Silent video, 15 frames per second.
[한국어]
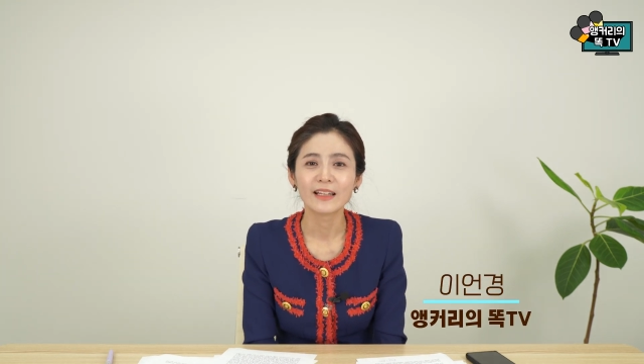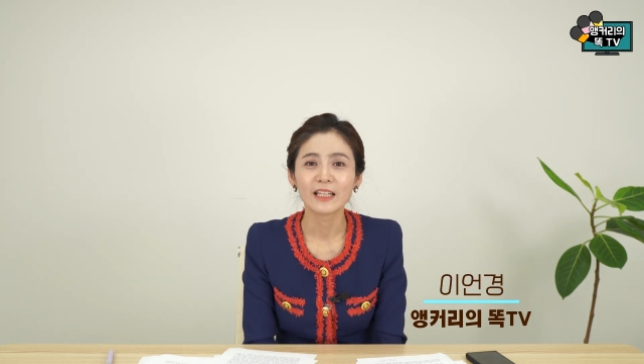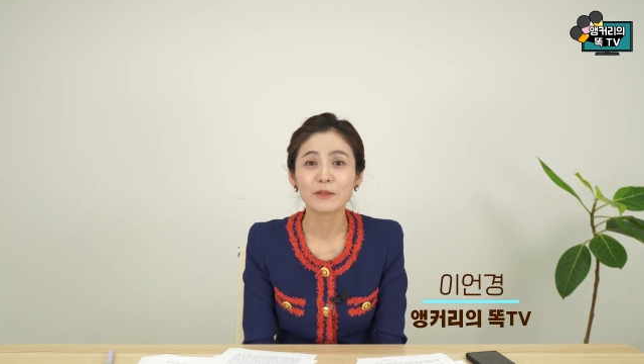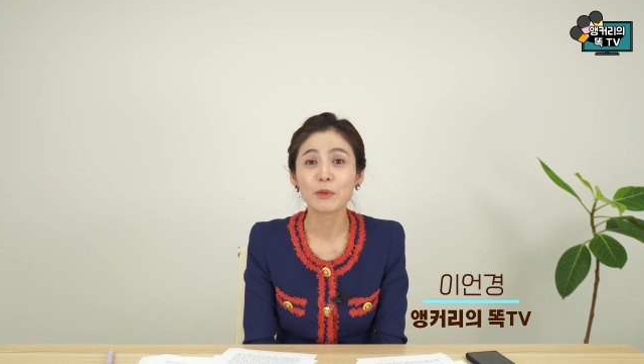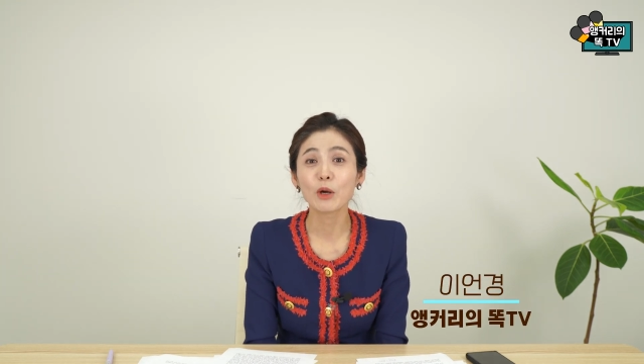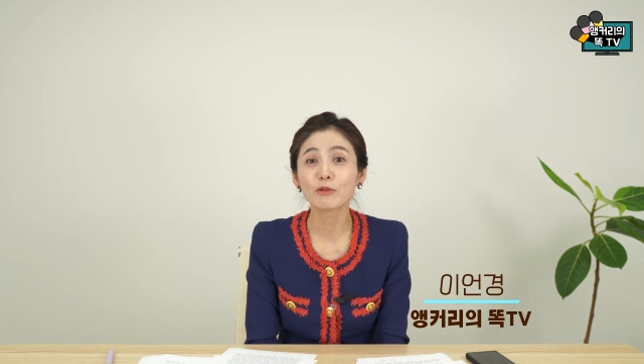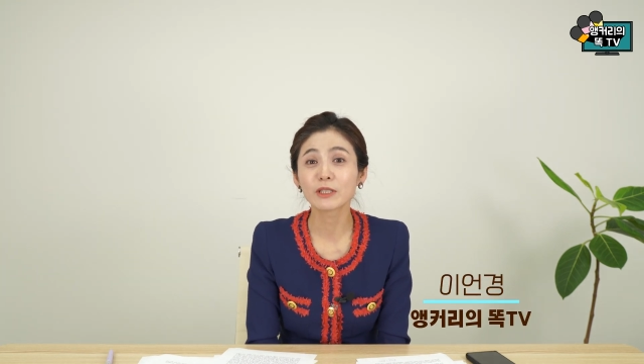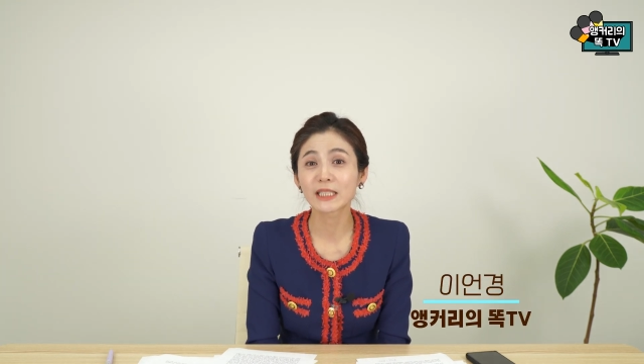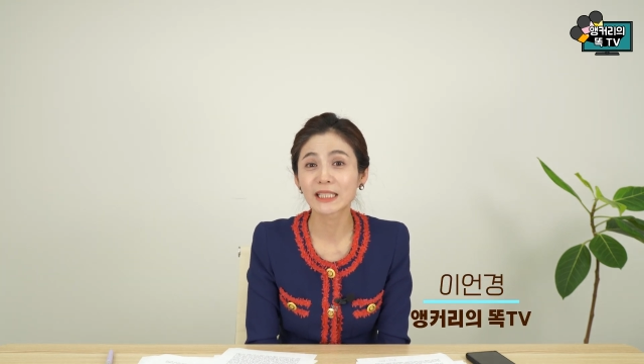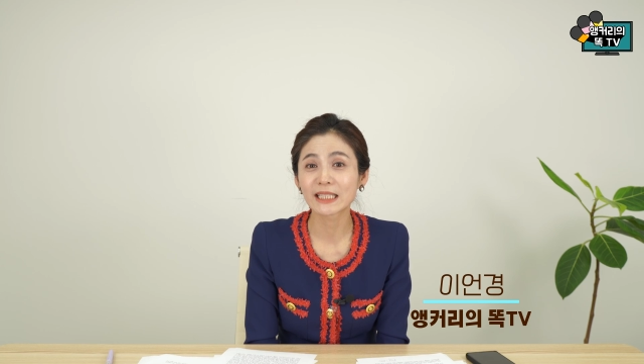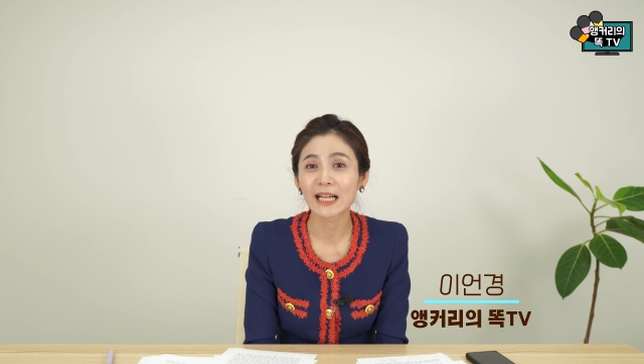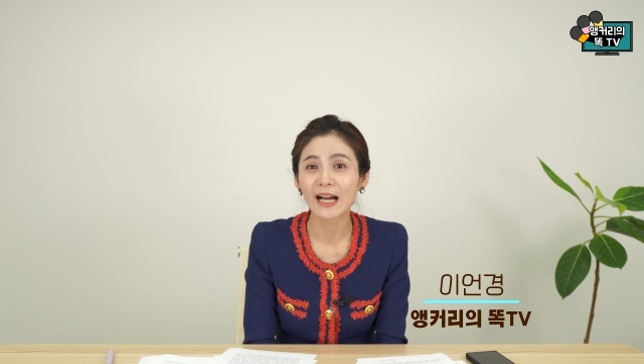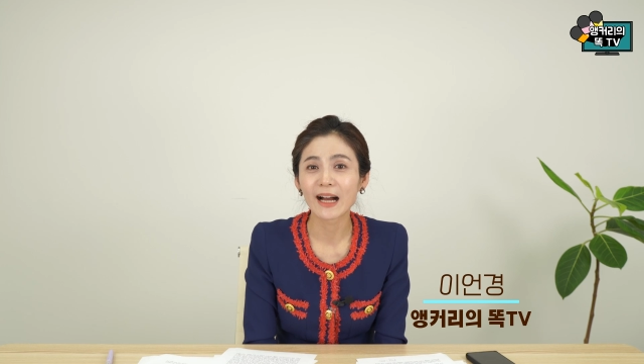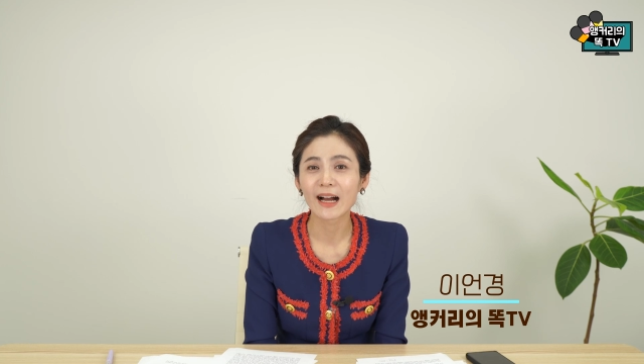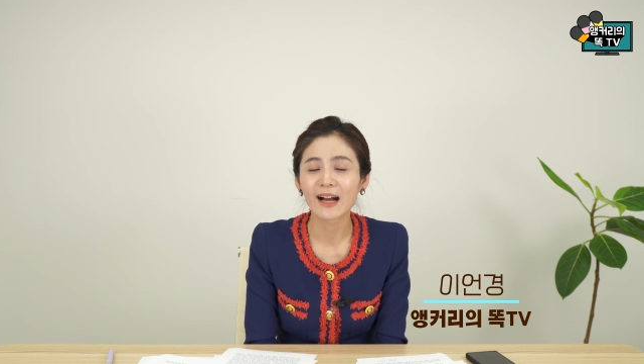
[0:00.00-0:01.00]
이명웅
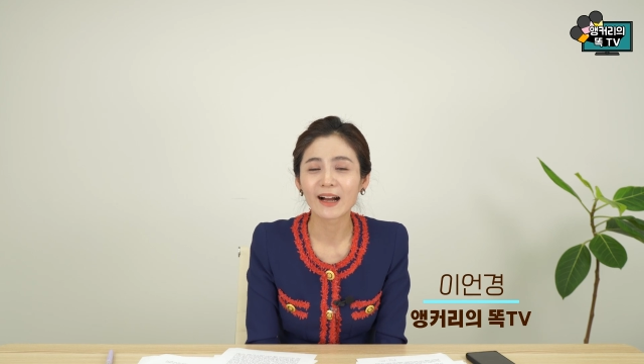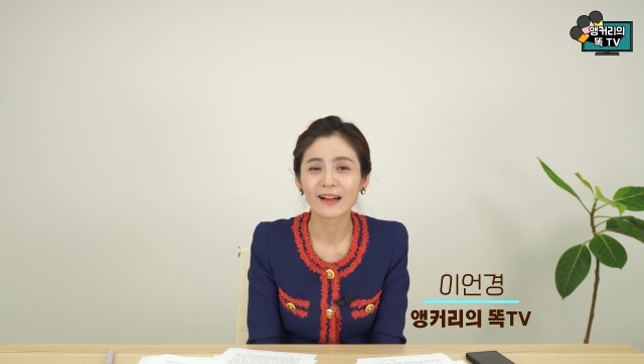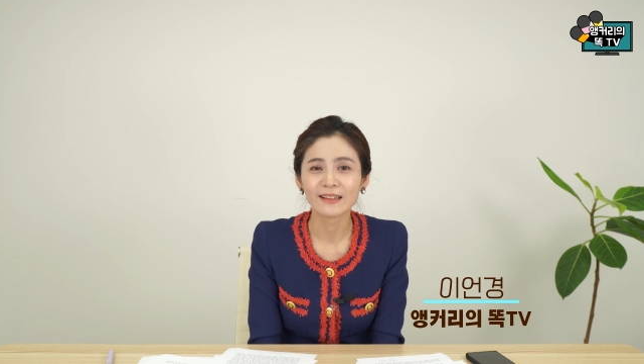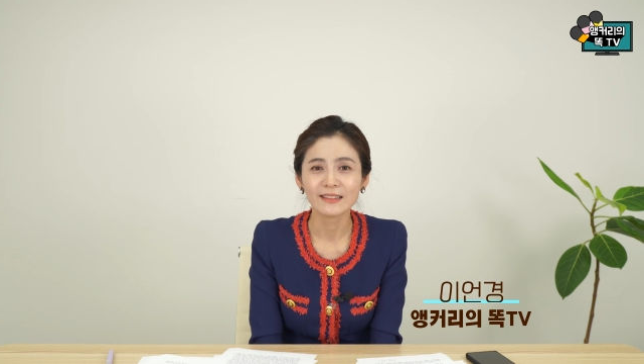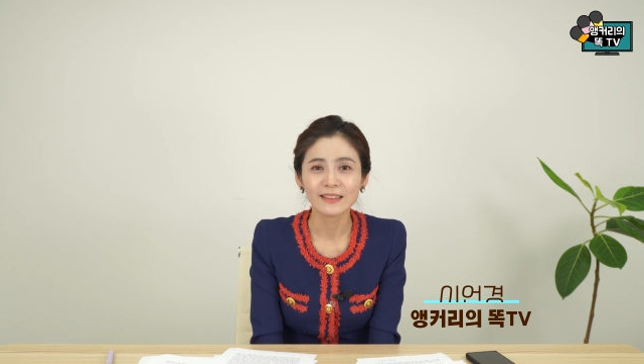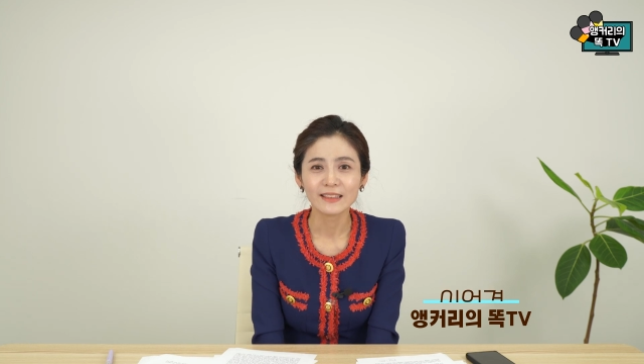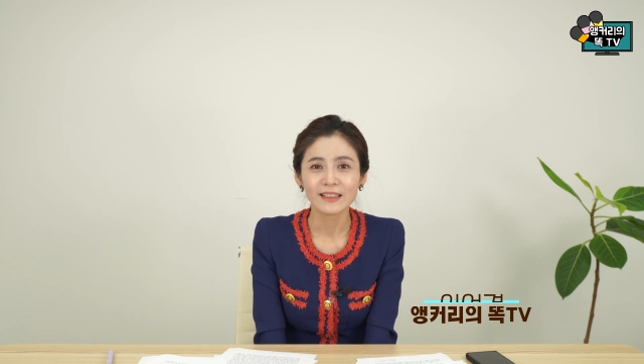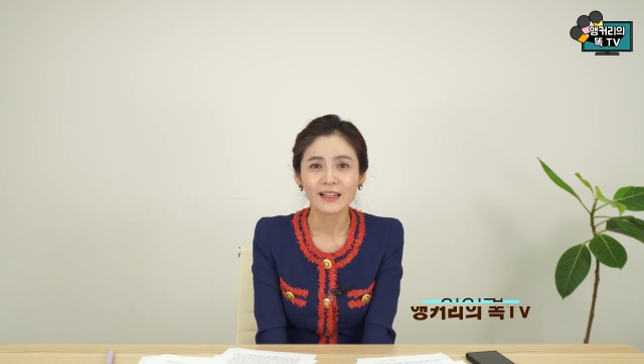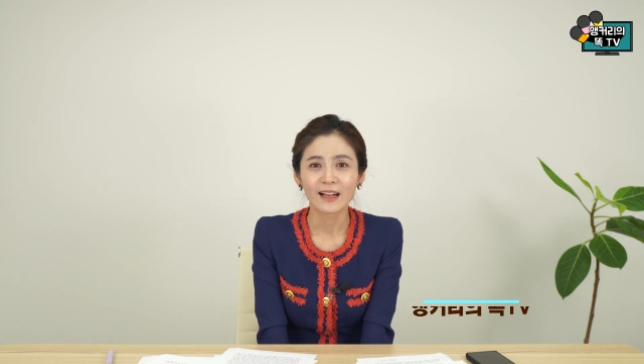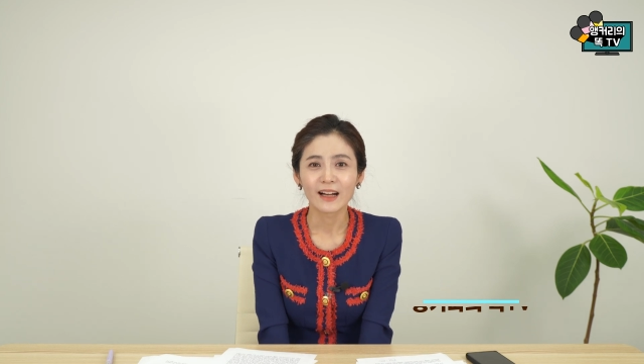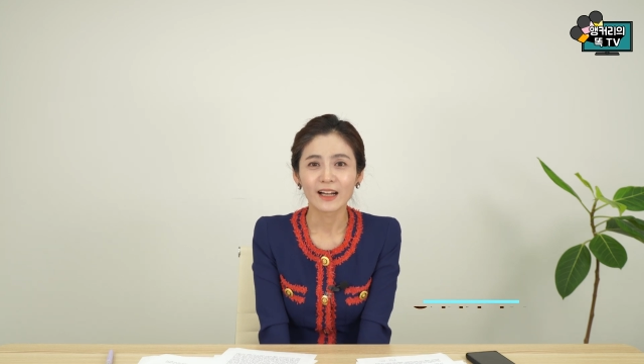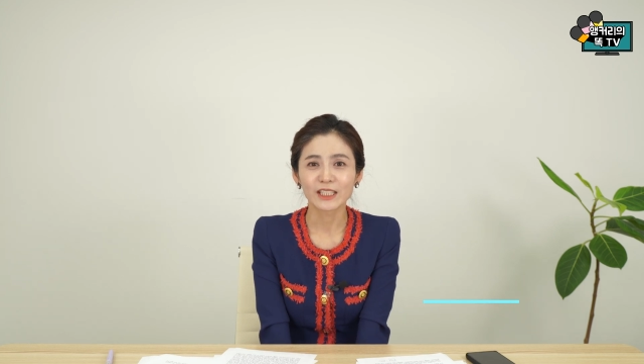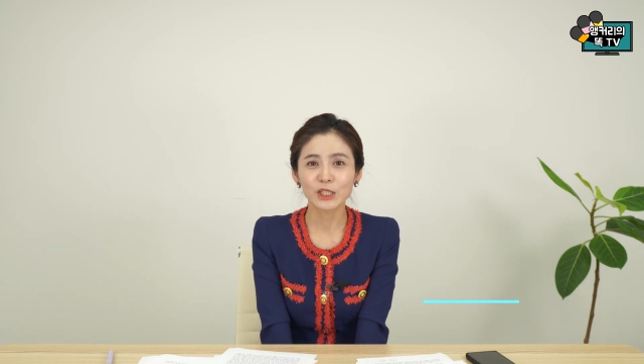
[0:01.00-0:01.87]
씨가 아,